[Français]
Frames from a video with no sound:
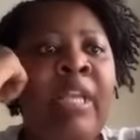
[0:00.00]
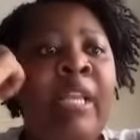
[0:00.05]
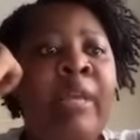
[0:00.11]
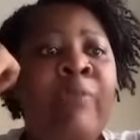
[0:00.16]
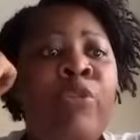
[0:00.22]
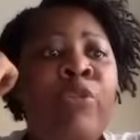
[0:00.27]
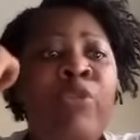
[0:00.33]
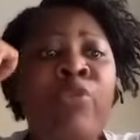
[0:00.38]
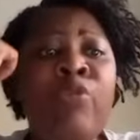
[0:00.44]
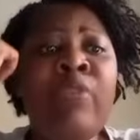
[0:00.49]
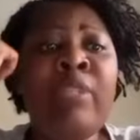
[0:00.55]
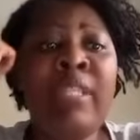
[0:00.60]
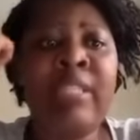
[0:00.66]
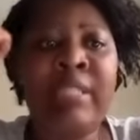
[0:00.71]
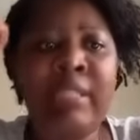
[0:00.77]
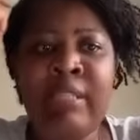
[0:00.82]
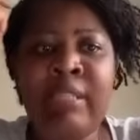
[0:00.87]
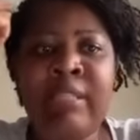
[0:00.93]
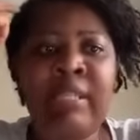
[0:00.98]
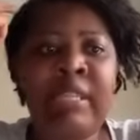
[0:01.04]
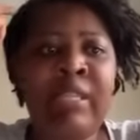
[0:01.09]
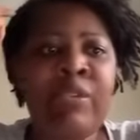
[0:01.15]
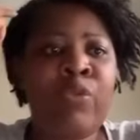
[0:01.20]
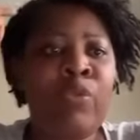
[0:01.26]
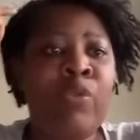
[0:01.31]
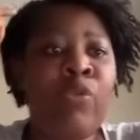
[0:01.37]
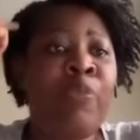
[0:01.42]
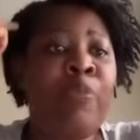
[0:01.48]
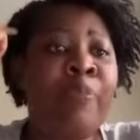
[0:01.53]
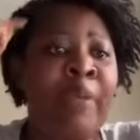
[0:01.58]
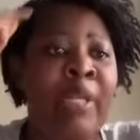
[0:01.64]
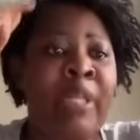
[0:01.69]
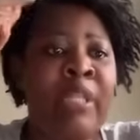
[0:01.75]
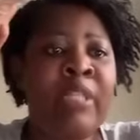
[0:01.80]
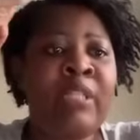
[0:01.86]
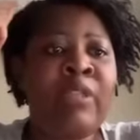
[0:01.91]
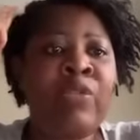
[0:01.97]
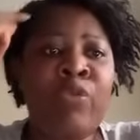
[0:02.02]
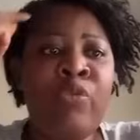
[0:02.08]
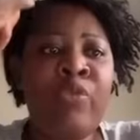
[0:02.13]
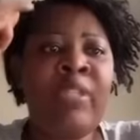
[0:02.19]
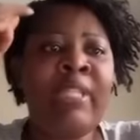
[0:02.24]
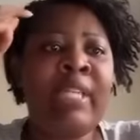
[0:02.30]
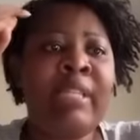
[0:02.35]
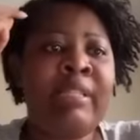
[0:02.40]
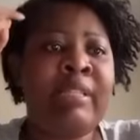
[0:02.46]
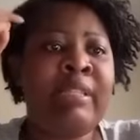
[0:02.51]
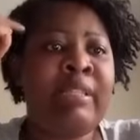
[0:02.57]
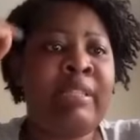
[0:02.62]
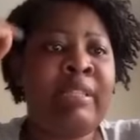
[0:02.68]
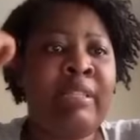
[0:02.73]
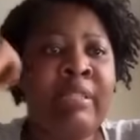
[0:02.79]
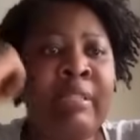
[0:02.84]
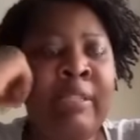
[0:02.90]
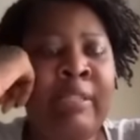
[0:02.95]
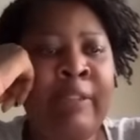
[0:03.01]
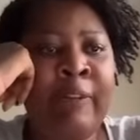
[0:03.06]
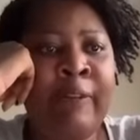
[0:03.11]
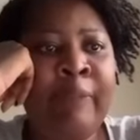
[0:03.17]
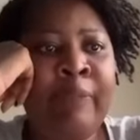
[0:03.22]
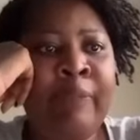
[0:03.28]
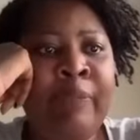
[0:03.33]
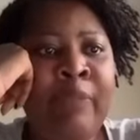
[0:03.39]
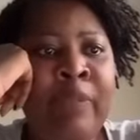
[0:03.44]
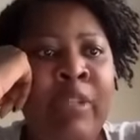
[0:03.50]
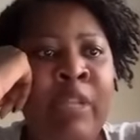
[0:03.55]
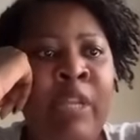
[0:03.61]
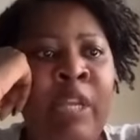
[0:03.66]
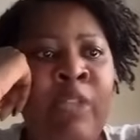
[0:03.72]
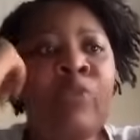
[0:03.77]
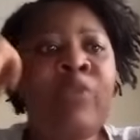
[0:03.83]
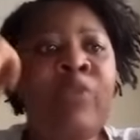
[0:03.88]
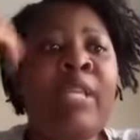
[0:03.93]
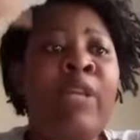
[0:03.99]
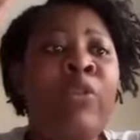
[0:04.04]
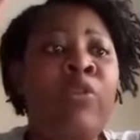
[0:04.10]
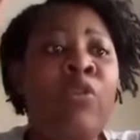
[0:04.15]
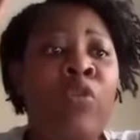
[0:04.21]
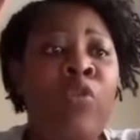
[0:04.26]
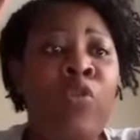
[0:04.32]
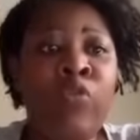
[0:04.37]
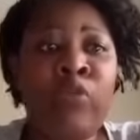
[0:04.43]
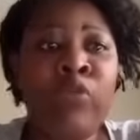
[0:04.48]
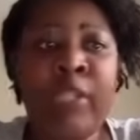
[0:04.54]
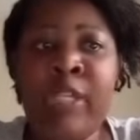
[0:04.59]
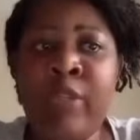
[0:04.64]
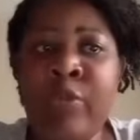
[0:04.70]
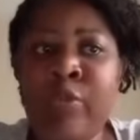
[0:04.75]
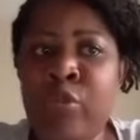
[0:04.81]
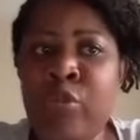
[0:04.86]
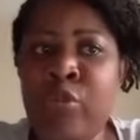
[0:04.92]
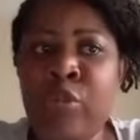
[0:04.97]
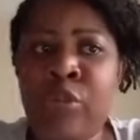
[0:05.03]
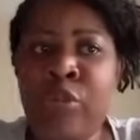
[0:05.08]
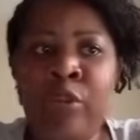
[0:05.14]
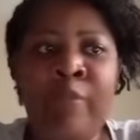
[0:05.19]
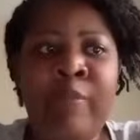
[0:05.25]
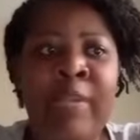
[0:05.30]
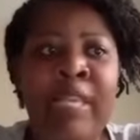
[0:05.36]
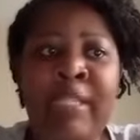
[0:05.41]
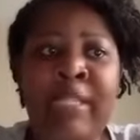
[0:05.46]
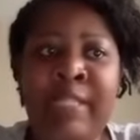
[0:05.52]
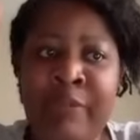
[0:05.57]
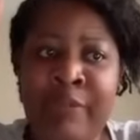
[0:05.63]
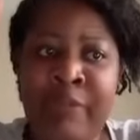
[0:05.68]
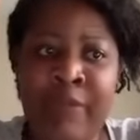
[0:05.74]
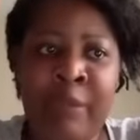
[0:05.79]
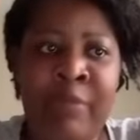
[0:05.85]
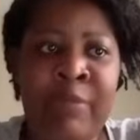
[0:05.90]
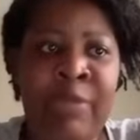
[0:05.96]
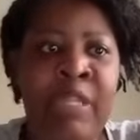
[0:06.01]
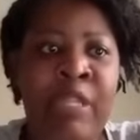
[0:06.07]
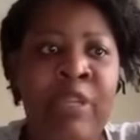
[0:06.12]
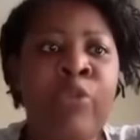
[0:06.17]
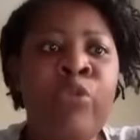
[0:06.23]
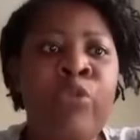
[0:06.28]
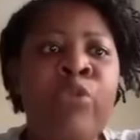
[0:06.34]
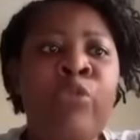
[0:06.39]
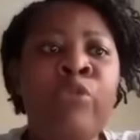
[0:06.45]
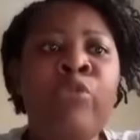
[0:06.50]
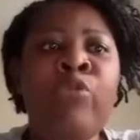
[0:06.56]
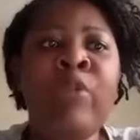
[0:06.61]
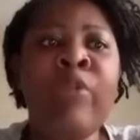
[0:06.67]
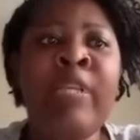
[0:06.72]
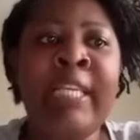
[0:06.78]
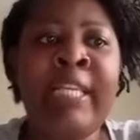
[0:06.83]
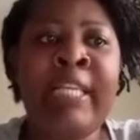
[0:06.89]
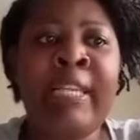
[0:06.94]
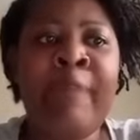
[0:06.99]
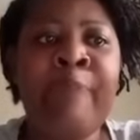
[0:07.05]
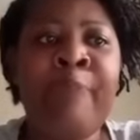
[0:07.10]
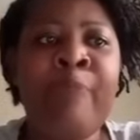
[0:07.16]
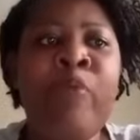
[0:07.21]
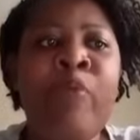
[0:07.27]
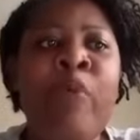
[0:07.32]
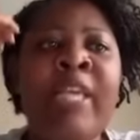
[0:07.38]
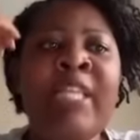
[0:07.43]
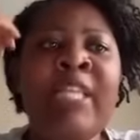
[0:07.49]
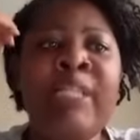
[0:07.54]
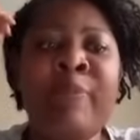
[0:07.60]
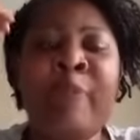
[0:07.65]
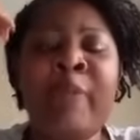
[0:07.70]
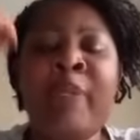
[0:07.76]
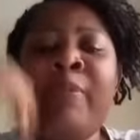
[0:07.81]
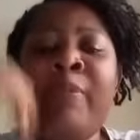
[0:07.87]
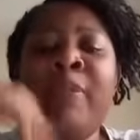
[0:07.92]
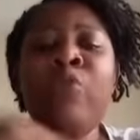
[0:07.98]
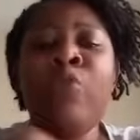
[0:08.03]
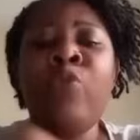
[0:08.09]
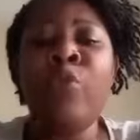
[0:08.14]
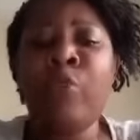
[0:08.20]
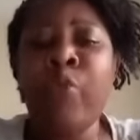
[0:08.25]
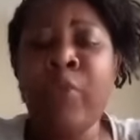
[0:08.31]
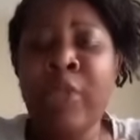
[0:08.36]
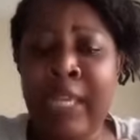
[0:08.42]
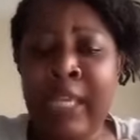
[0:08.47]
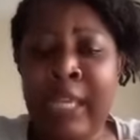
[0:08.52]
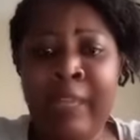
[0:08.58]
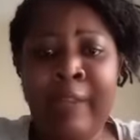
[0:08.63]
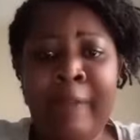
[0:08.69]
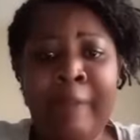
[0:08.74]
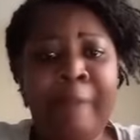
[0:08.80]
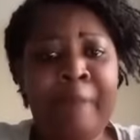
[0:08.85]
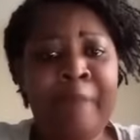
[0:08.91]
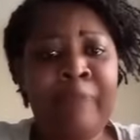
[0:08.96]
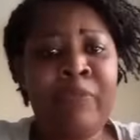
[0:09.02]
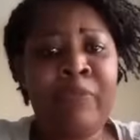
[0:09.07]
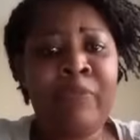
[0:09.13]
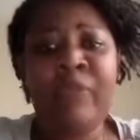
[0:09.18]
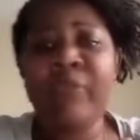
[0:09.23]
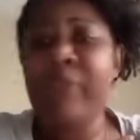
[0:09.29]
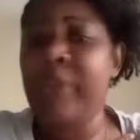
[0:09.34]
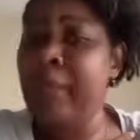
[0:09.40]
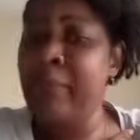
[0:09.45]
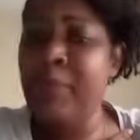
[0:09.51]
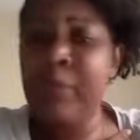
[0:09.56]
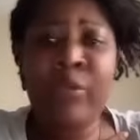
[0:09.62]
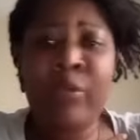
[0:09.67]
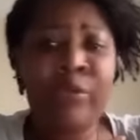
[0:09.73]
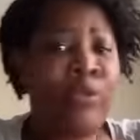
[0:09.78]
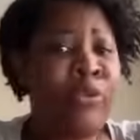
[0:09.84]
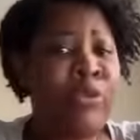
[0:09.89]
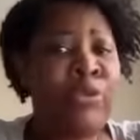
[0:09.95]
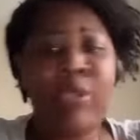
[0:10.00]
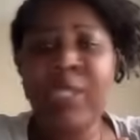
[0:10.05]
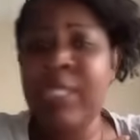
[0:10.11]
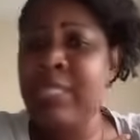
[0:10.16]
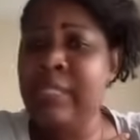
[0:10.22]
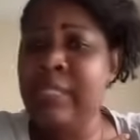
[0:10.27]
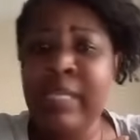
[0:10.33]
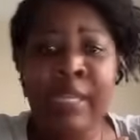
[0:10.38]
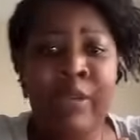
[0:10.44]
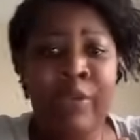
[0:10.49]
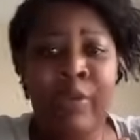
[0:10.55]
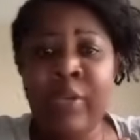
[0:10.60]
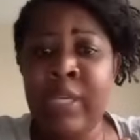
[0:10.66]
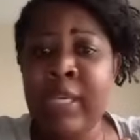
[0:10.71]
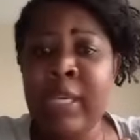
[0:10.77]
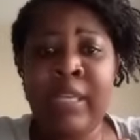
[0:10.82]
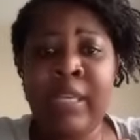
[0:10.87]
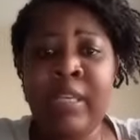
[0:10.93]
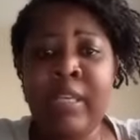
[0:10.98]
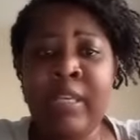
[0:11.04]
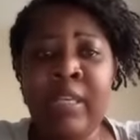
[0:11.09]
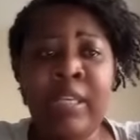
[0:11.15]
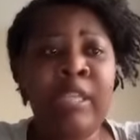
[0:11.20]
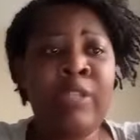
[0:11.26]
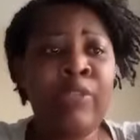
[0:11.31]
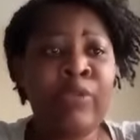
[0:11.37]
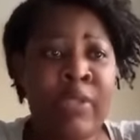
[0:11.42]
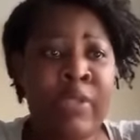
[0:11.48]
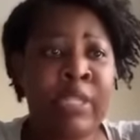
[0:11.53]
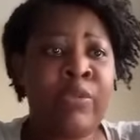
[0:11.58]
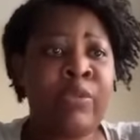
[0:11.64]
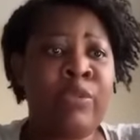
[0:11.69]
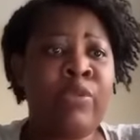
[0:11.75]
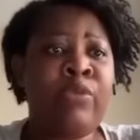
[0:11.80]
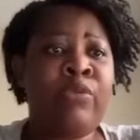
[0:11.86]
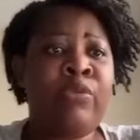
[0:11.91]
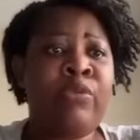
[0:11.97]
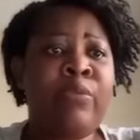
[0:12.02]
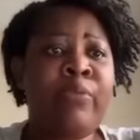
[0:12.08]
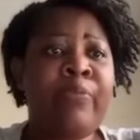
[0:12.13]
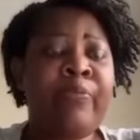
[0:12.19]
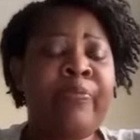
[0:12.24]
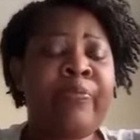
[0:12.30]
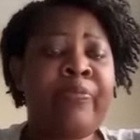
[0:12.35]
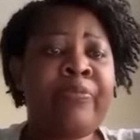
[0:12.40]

Les mesures nécessaires seront prises suite à cet incident. Nous allons rencontrer le jeune homme et sa famille au nom de l'équipe pour exprimer nos regrets, vraiment nos sincères regrets et nos excuses.